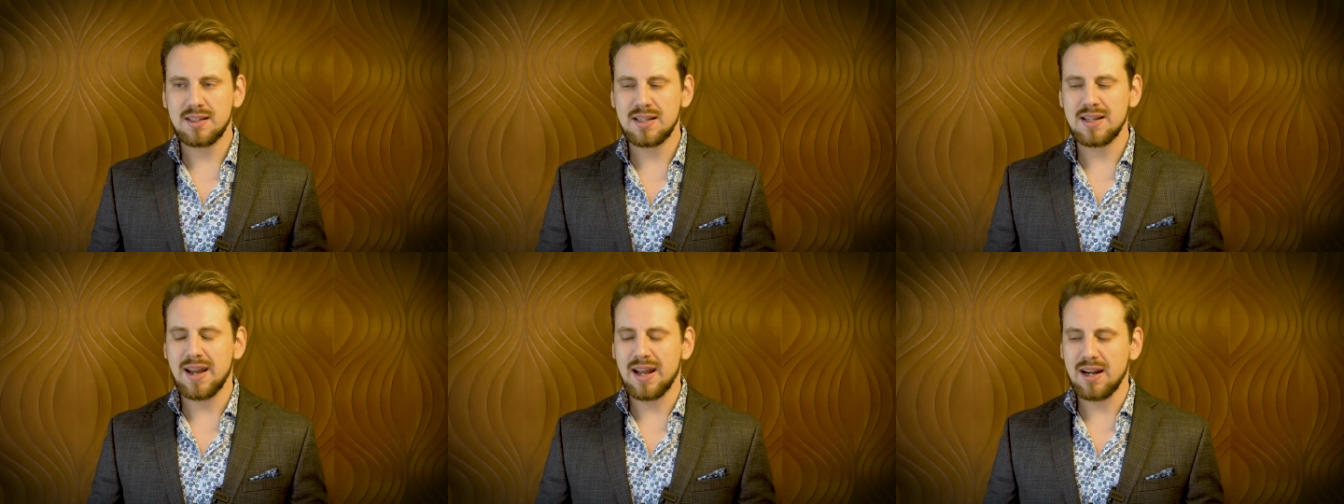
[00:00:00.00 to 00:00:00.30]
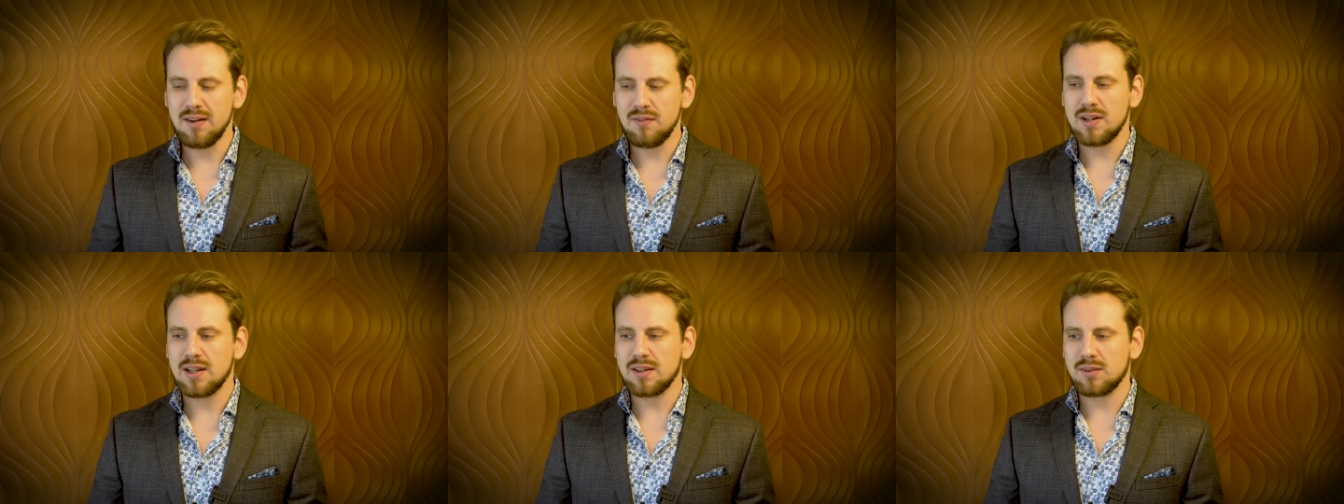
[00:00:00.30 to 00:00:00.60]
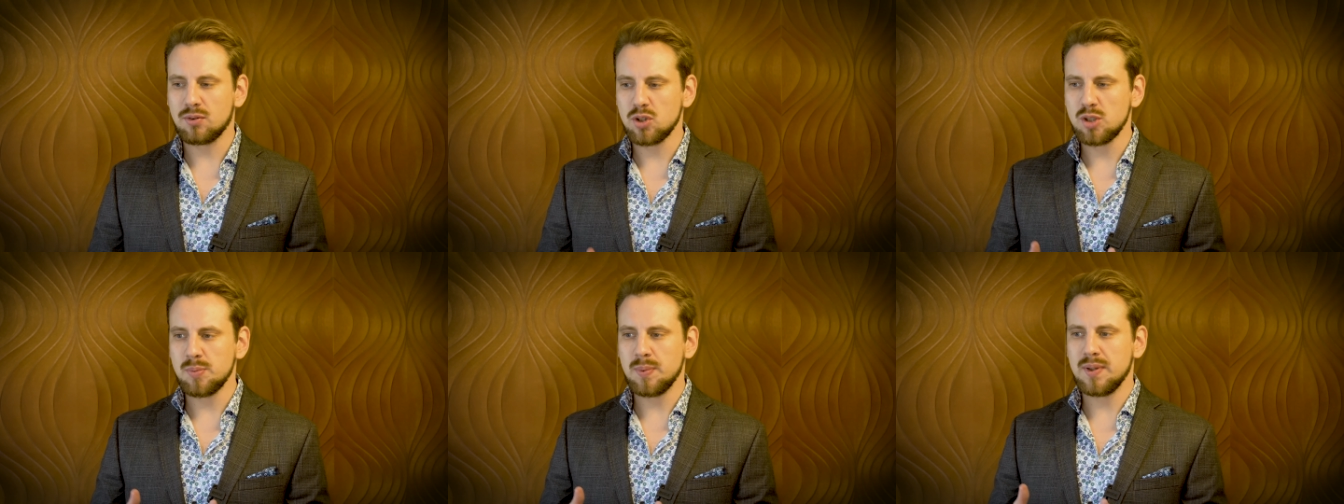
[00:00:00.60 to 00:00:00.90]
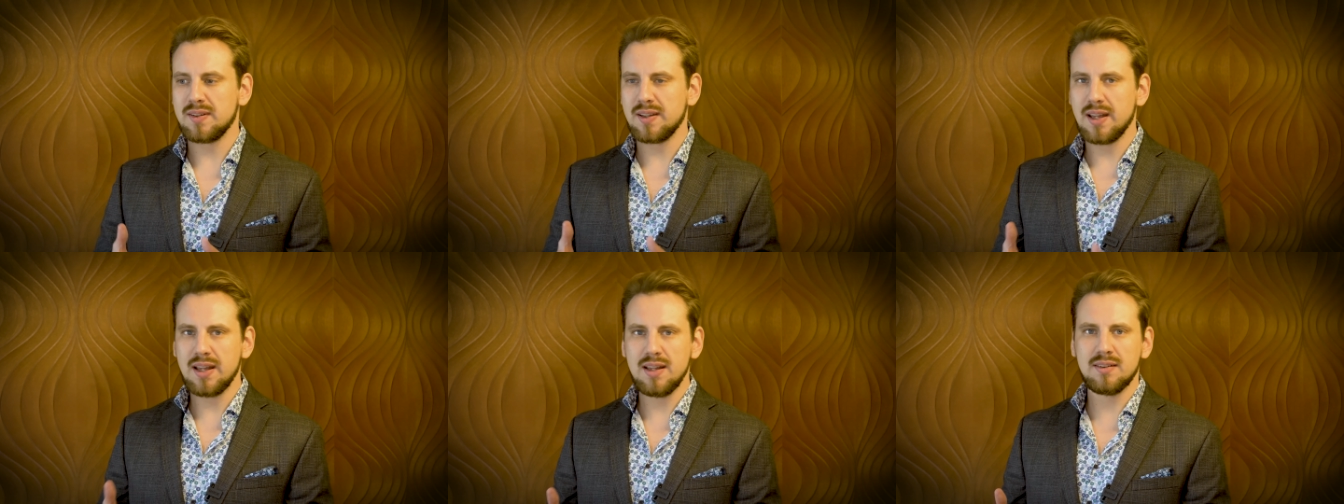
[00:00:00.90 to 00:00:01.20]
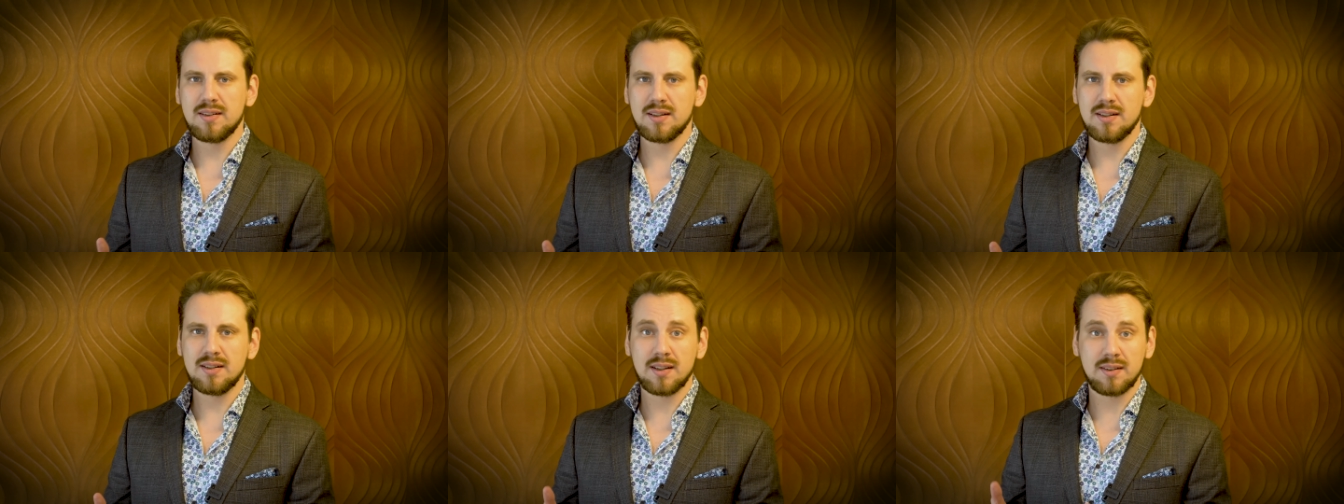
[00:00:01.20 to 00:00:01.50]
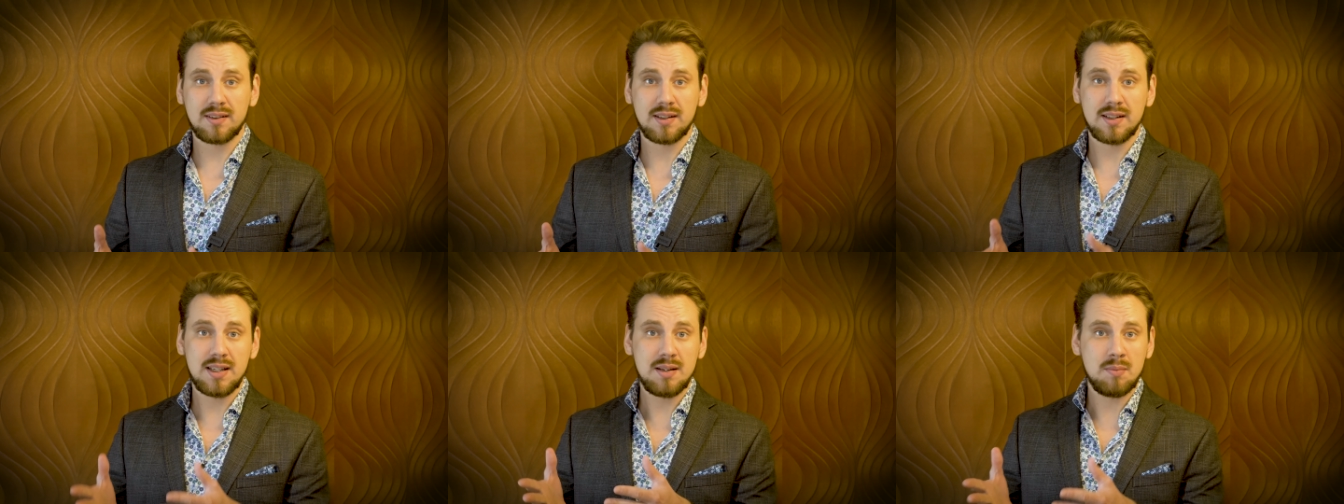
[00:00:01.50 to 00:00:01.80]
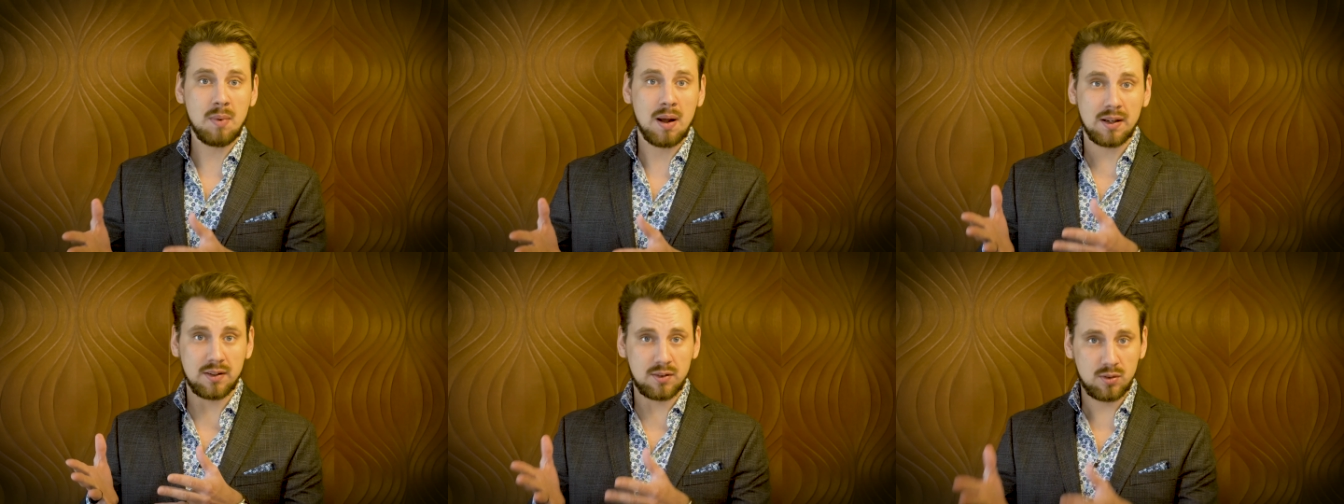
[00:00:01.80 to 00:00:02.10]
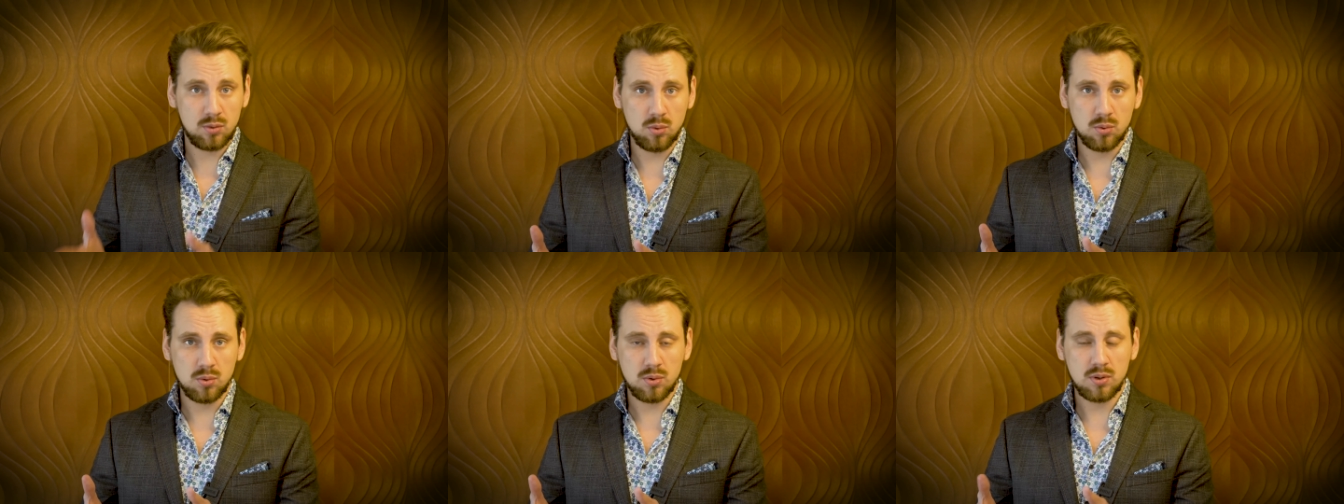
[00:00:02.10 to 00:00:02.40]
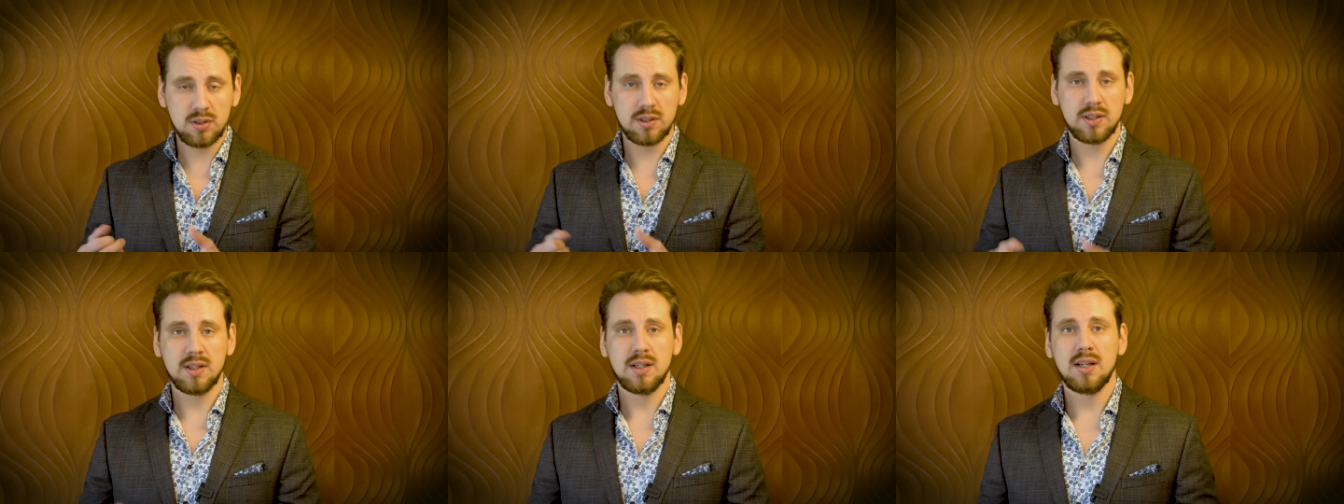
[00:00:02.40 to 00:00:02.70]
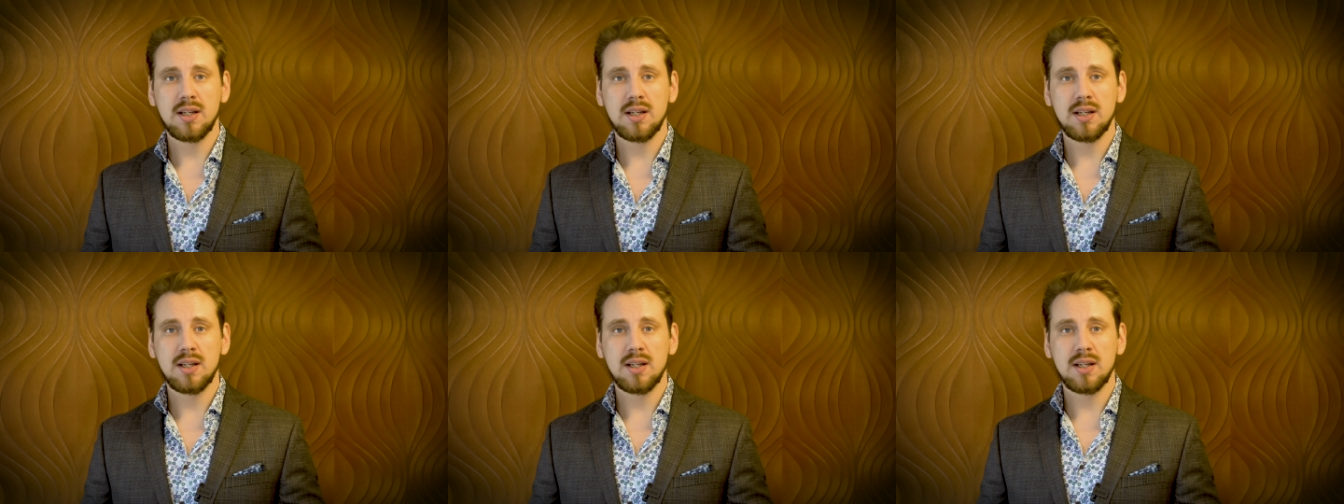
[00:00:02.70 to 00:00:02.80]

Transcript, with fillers: die entweder so speziell sind, dass sie niemand sucht,